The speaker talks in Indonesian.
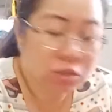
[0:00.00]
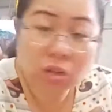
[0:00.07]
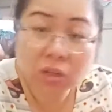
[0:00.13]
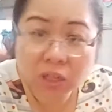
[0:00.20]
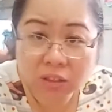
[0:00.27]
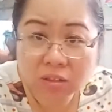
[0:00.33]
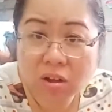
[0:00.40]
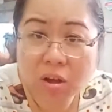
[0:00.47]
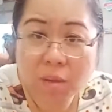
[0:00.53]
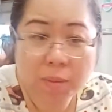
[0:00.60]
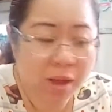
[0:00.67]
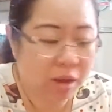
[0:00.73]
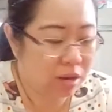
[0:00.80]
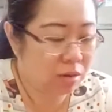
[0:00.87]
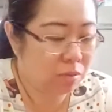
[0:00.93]
masa kita nggak
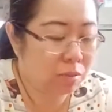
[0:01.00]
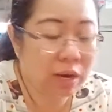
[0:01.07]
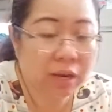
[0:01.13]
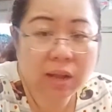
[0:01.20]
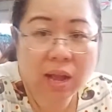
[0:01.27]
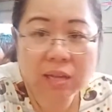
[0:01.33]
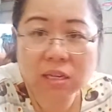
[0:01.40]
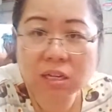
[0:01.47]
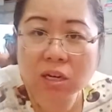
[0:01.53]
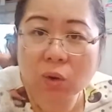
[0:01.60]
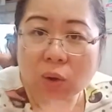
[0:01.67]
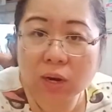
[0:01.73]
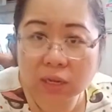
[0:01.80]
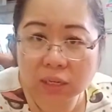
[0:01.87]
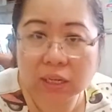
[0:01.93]
makan mereka aja di
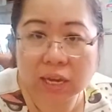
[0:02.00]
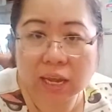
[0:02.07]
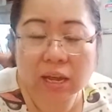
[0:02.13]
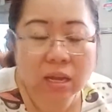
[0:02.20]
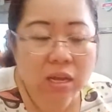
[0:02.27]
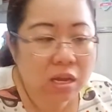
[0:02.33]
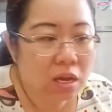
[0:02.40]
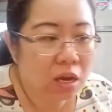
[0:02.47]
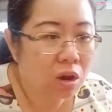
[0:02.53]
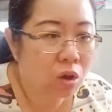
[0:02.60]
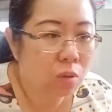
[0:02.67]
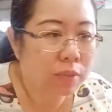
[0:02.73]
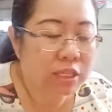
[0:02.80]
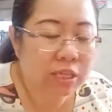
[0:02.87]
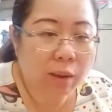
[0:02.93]
luar negeri ya
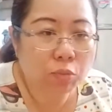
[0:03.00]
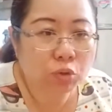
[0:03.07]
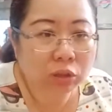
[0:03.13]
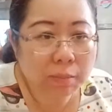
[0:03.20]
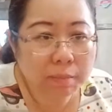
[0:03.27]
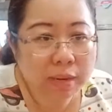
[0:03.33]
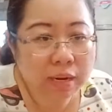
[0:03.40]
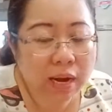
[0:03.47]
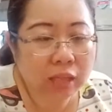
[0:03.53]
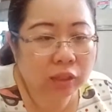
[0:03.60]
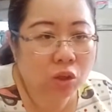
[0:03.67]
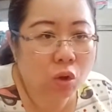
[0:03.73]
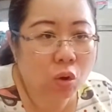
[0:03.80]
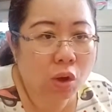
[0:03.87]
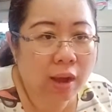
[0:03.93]
kalau menjamu teman
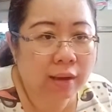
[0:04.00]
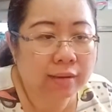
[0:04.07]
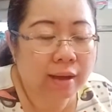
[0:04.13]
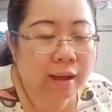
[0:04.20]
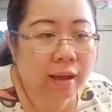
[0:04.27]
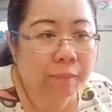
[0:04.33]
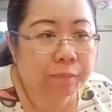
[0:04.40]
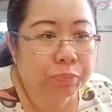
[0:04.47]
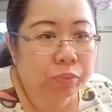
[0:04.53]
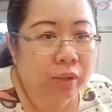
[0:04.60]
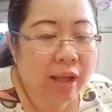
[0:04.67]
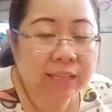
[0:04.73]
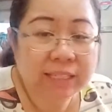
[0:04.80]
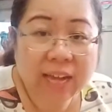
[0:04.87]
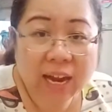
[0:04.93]
atau ada
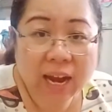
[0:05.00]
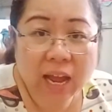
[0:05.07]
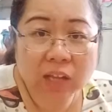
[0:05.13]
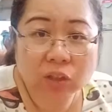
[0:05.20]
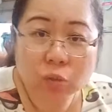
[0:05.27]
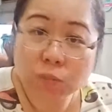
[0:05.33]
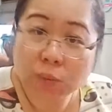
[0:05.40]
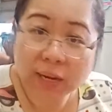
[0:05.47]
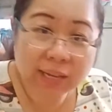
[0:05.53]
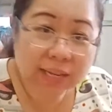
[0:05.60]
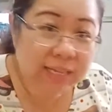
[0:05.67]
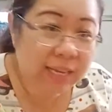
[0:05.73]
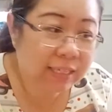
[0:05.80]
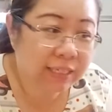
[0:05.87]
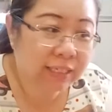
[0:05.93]
acara itu mereka
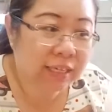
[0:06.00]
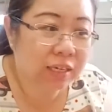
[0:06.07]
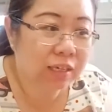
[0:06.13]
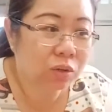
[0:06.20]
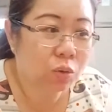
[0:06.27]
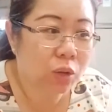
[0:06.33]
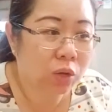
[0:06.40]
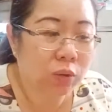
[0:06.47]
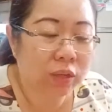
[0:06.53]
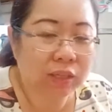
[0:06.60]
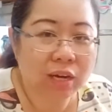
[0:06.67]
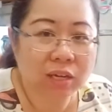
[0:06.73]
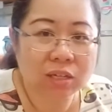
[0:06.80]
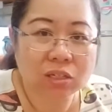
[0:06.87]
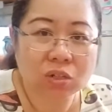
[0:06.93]
sajikan kue-kue
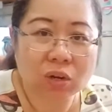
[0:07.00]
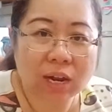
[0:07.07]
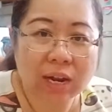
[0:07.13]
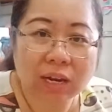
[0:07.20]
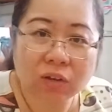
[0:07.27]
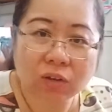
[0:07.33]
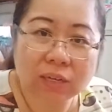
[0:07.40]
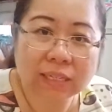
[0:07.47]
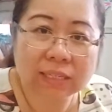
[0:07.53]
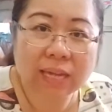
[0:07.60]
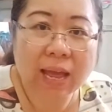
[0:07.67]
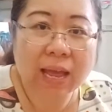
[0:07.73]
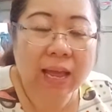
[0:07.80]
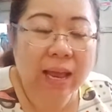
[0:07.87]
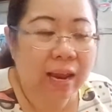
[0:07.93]
tradisional
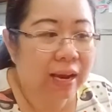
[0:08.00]
Indonesia.